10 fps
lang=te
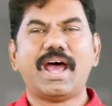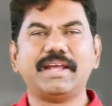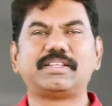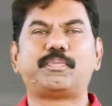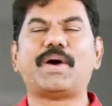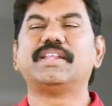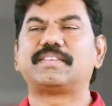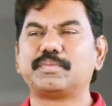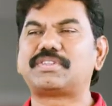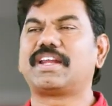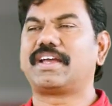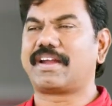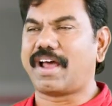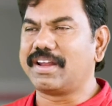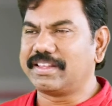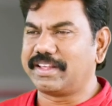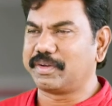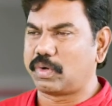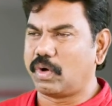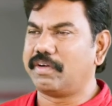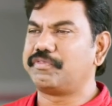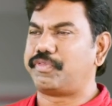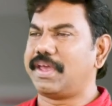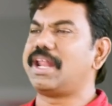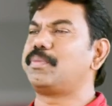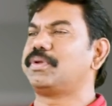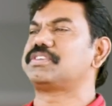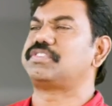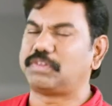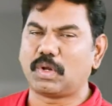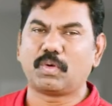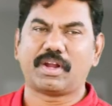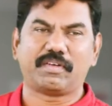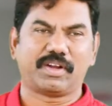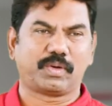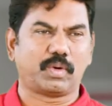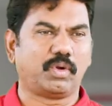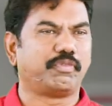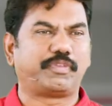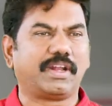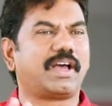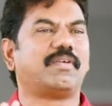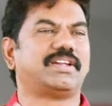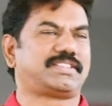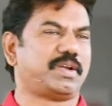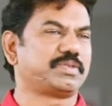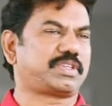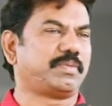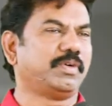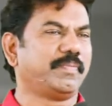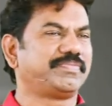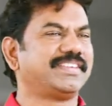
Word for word: అయితే ఫలితం సరిగ్గా రాలేదనుకో ఫెయిల్ అయిపోయిన స్థితిలో ఉన్నావు అనుకో నువ్వు ఫీల్ కావాల్సిన అవసరము